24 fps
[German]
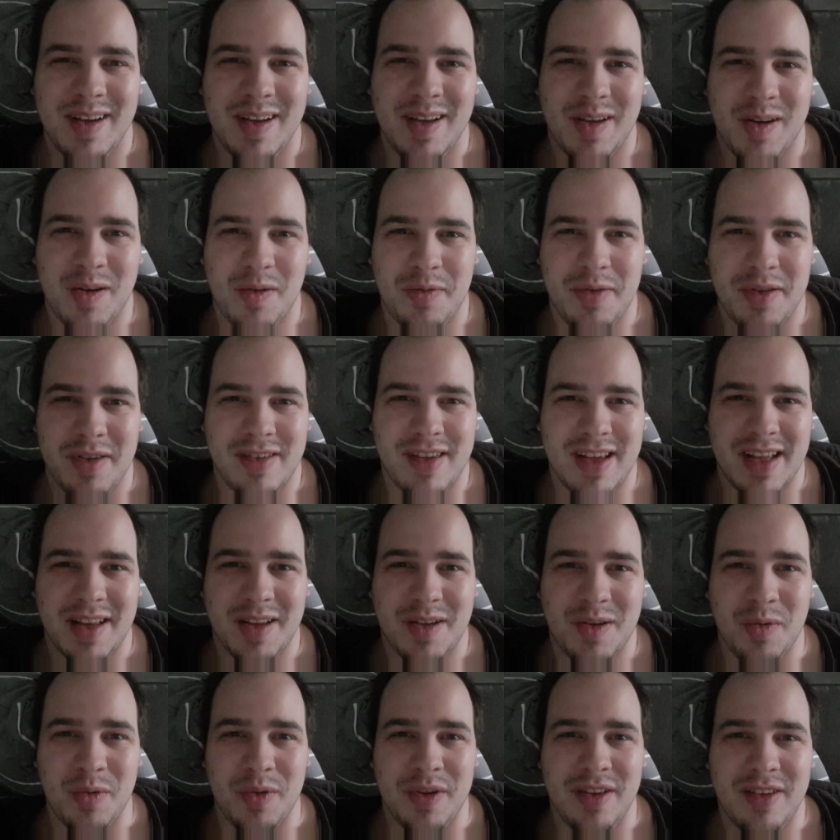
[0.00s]
Ich hoffe, ihr
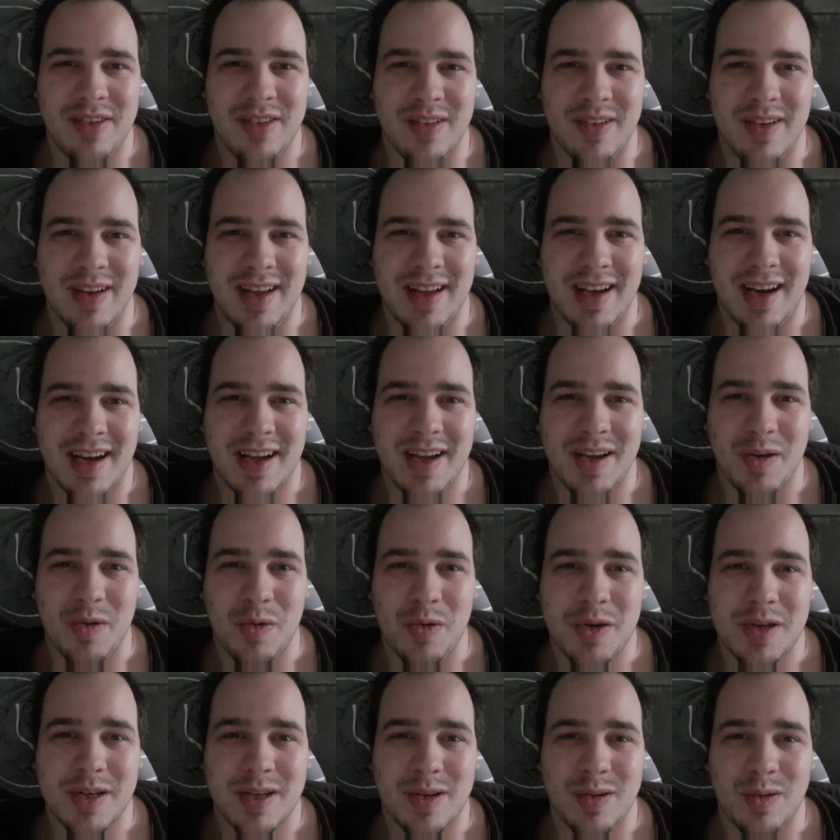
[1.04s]
seid gut ins neue Jahr
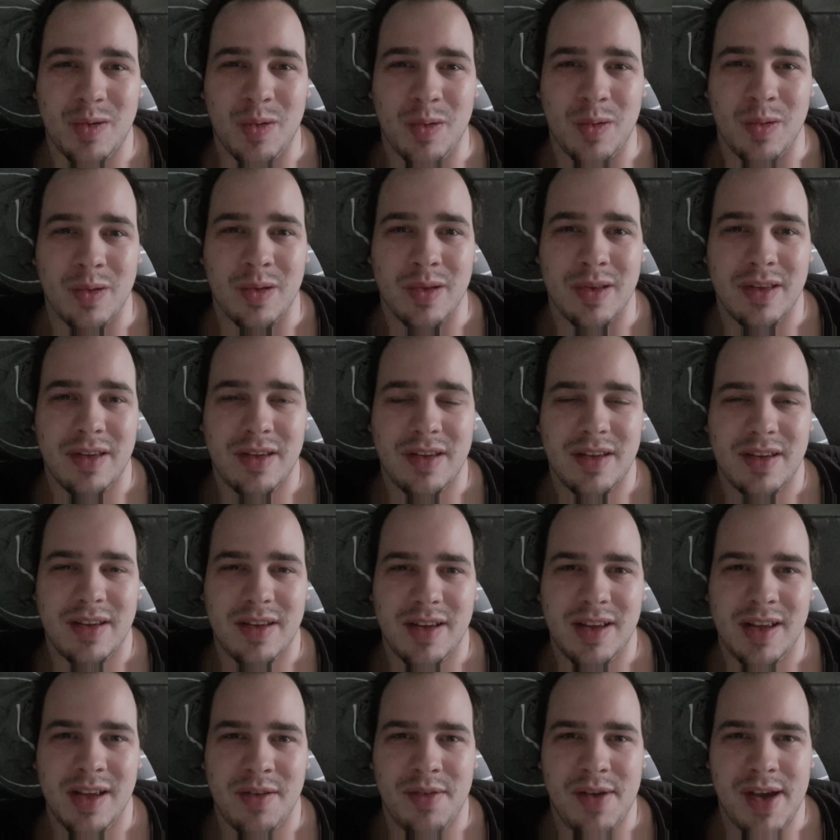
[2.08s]
gerutscht und
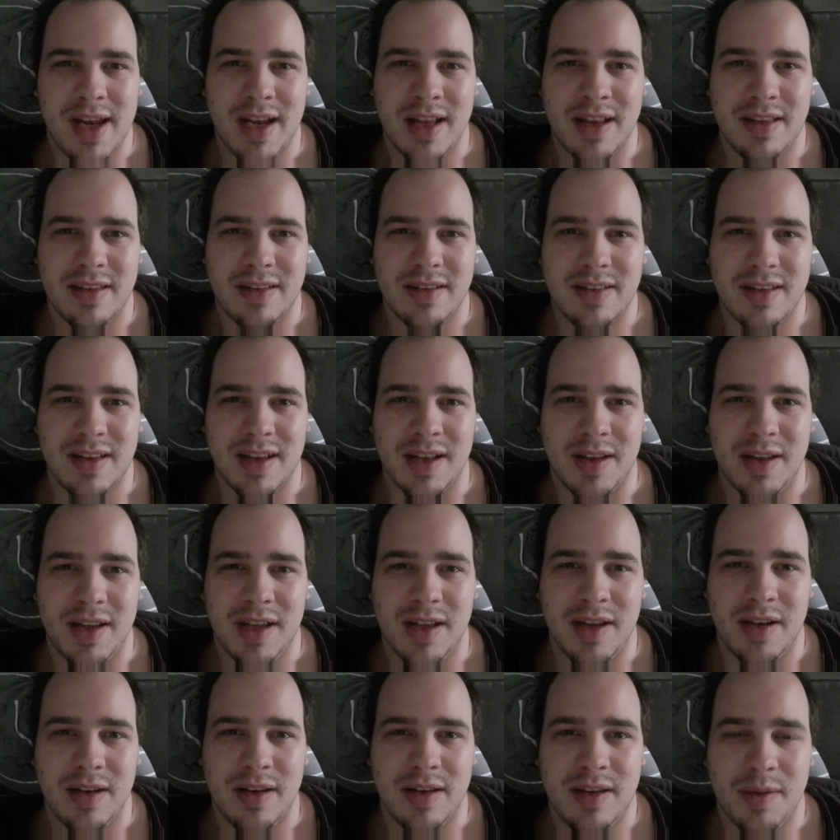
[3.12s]
ihr werdet dann
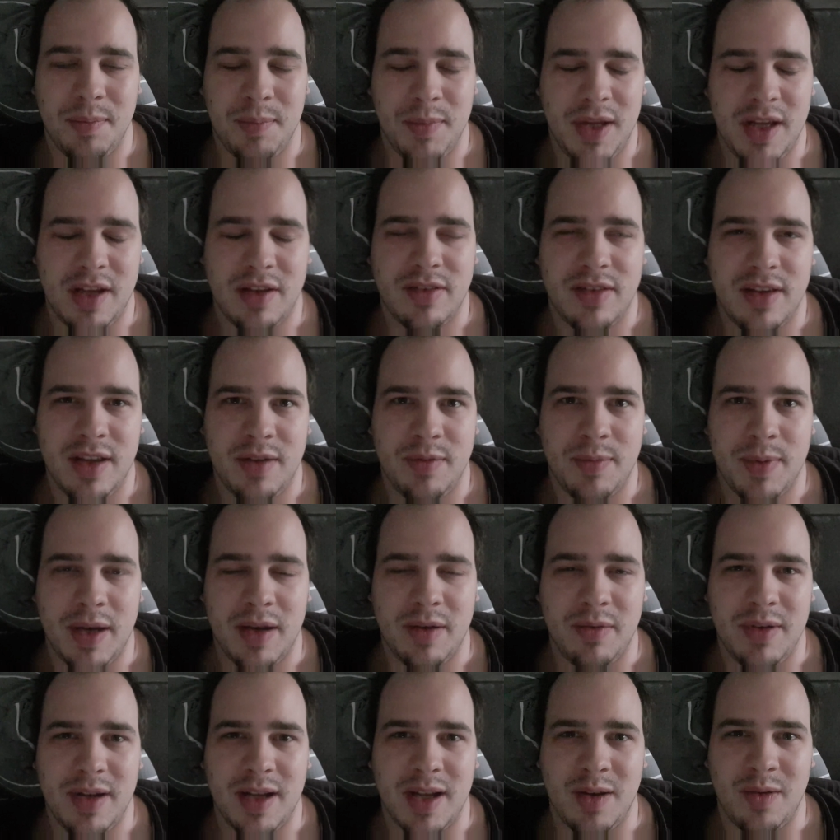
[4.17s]
eben demnächst eh
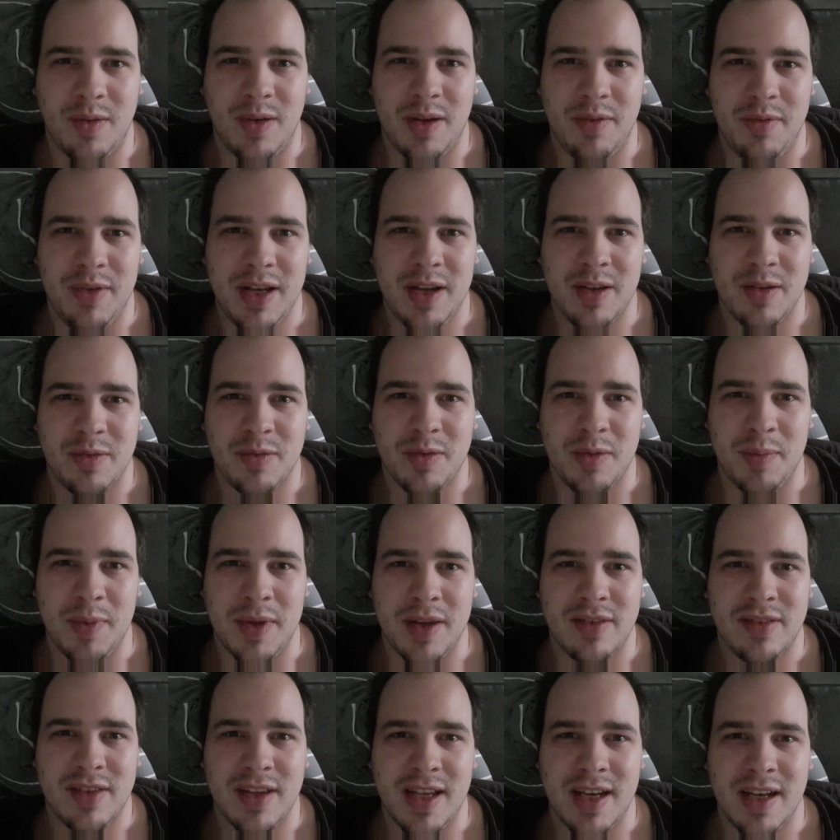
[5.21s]
bald wieder neue Videos
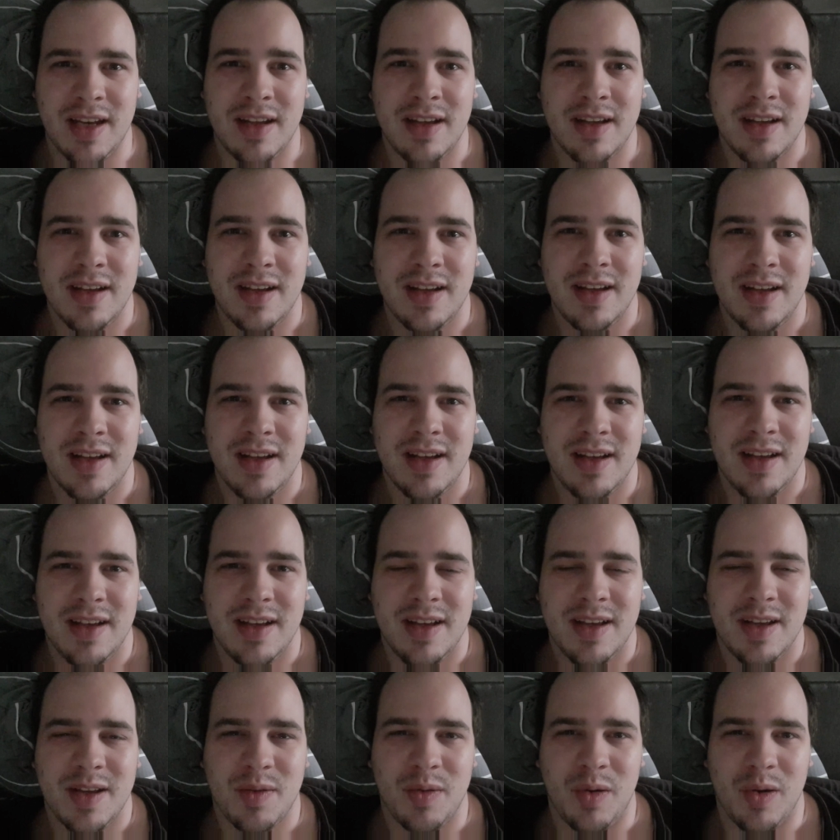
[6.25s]
von mir sehen.
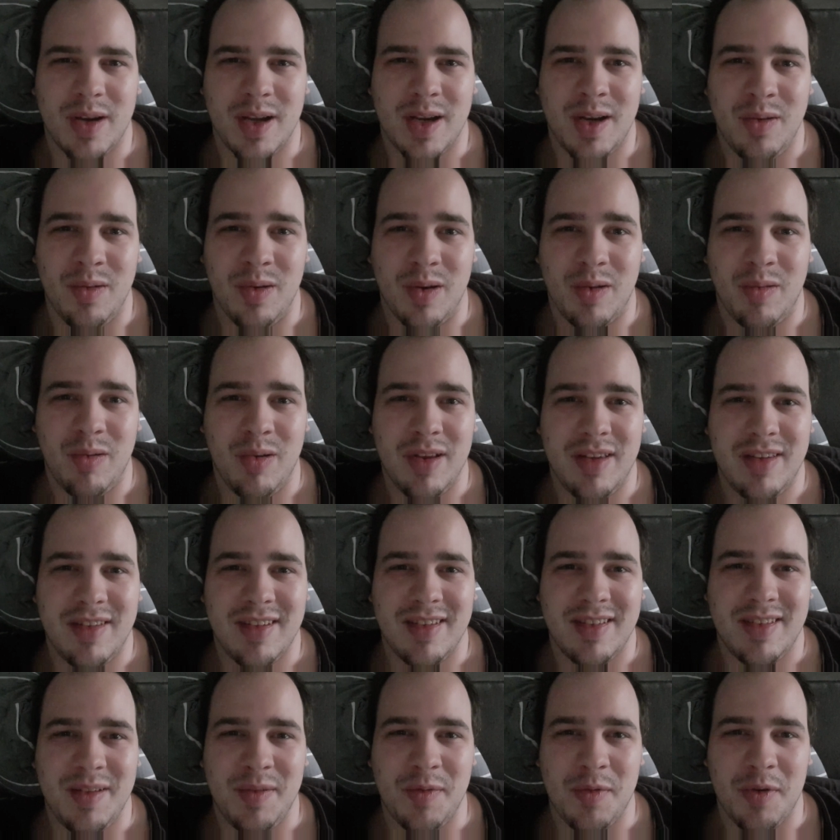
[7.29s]
Ich wollte euch nur ein
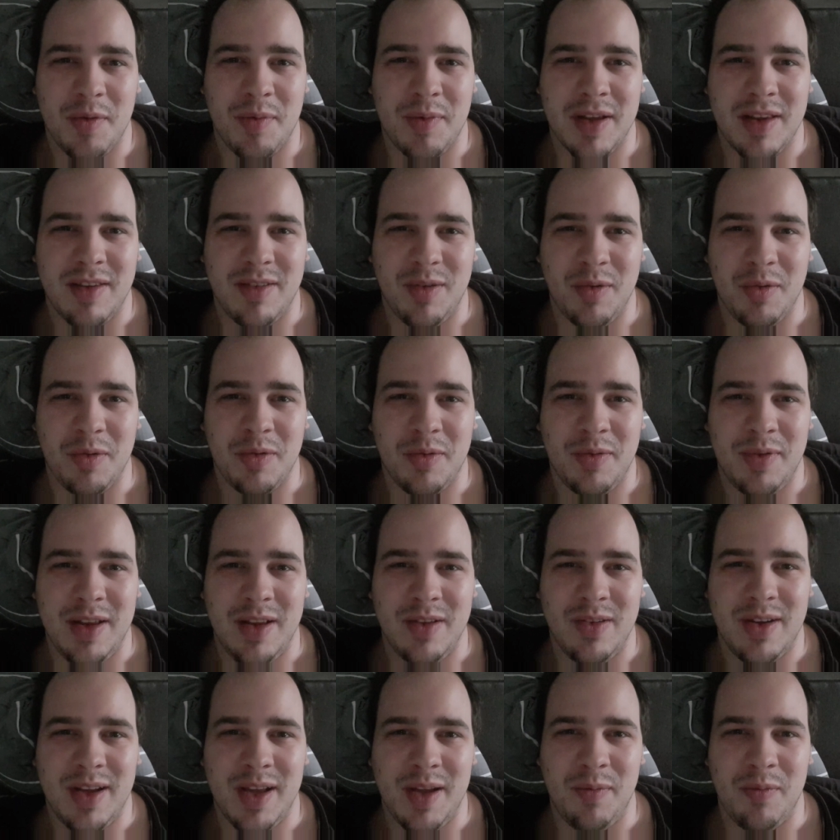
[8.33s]
kurzes
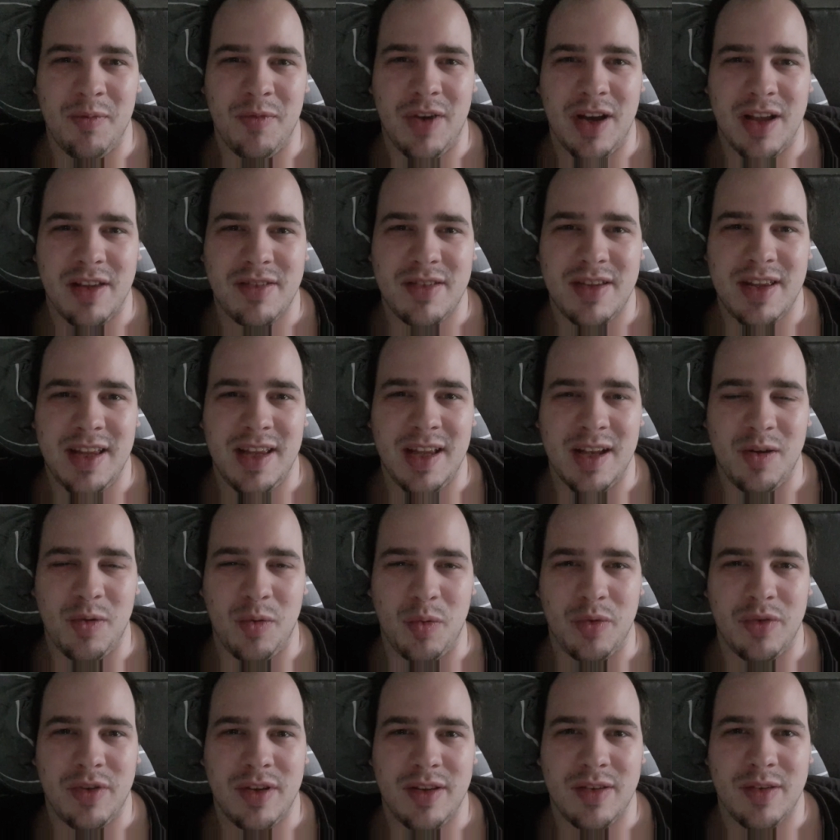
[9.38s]
Informationsvideo geben, was hier
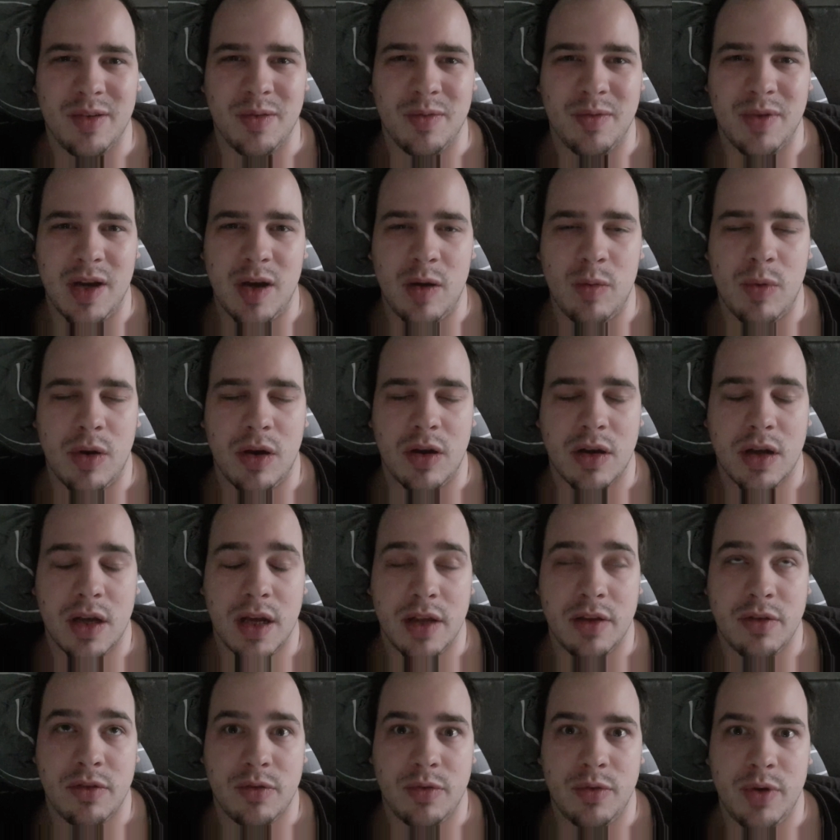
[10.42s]
los ist und warum auch
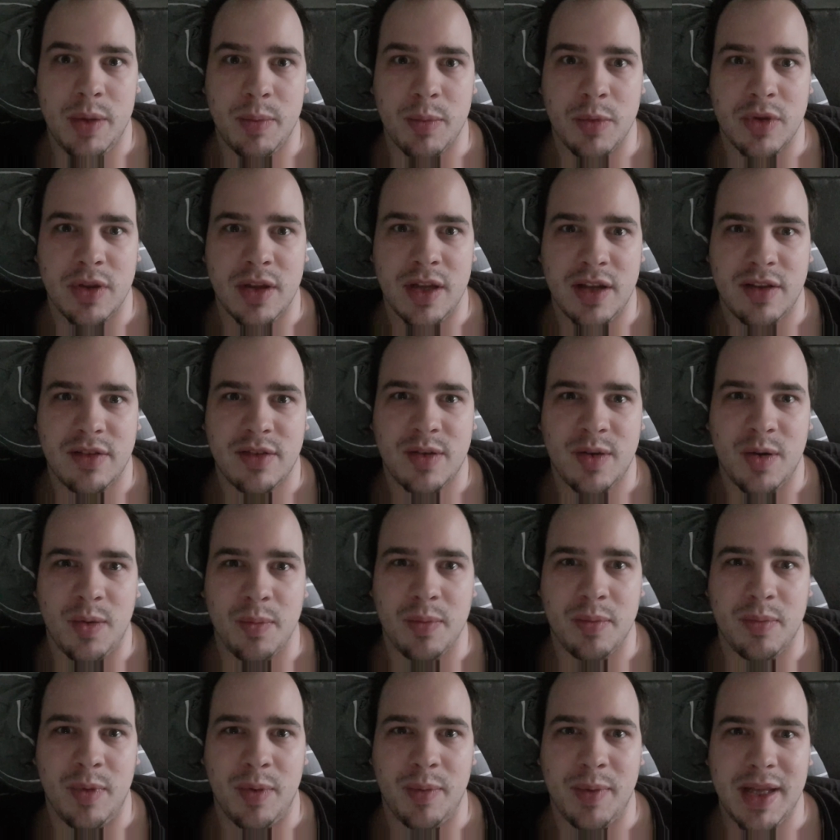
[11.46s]
kein Stream und nichts
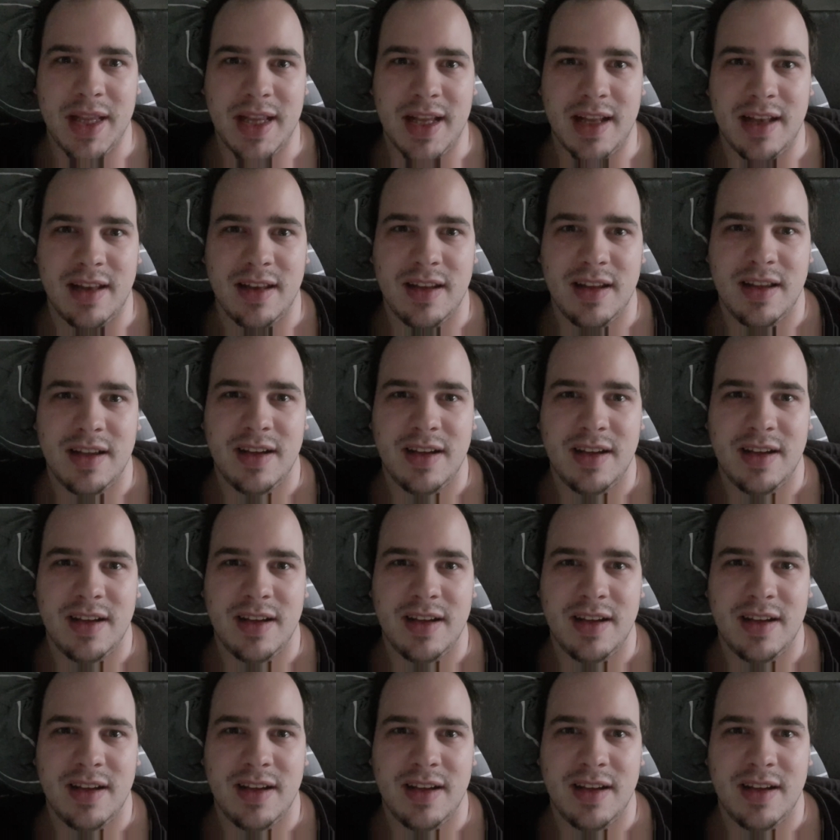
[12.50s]
kommt momentan.